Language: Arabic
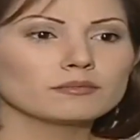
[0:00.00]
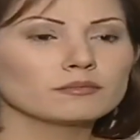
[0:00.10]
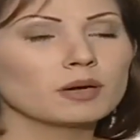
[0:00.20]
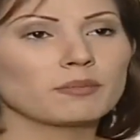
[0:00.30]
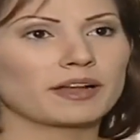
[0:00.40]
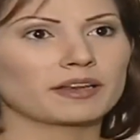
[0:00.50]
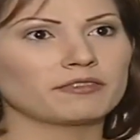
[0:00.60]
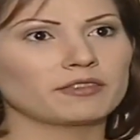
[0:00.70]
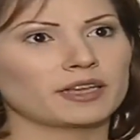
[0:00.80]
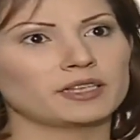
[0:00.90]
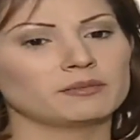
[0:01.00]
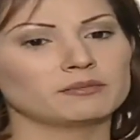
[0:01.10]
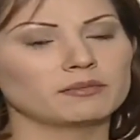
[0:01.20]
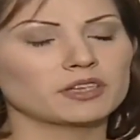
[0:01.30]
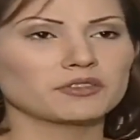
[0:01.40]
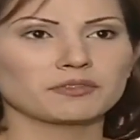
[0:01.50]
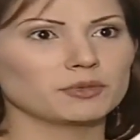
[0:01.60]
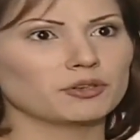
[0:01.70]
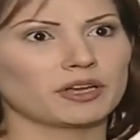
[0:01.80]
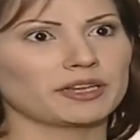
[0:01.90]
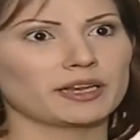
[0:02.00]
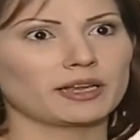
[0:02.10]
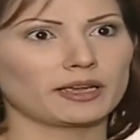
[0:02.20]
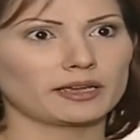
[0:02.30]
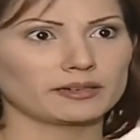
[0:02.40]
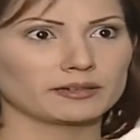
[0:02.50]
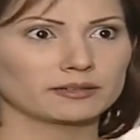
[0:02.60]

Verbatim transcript: ما بعرف يعني ما شفت منه غير كل خير